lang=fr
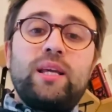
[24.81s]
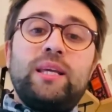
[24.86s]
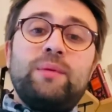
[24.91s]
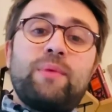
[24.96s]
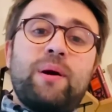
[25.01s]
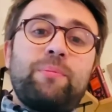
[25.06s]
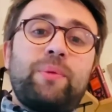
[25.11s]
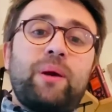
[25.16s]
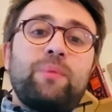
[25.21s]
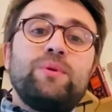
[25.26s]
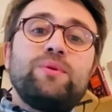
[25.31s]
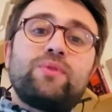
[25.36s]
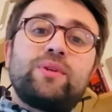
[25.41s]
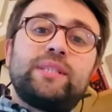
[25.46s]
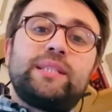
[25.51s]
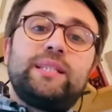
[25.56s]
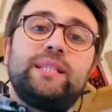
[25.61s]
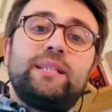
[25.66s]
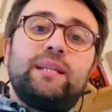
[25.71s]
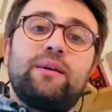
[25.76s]
Il m'a permis
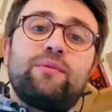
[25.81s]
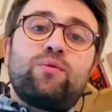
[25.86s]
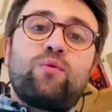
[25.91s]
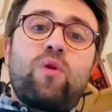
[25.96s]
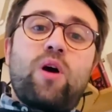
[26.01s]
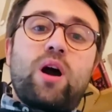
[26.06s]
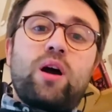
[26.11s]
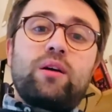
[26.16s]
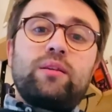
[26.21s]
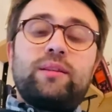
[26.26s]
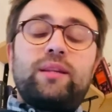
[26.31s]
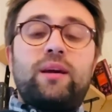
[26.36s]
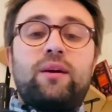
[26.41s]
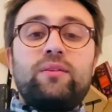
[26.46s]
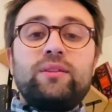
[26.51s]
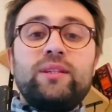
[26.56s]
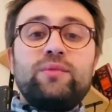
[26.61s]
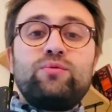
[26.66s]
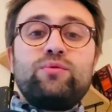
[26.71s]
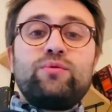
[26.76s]
aussi d'avoir des
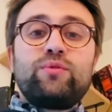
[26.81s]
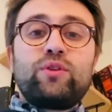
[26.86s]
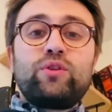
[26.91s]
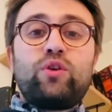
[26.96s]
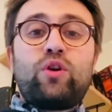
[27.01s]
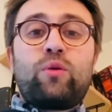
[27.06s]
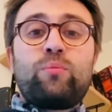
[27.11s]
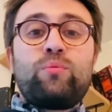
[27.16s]
rendez-vous vendeurs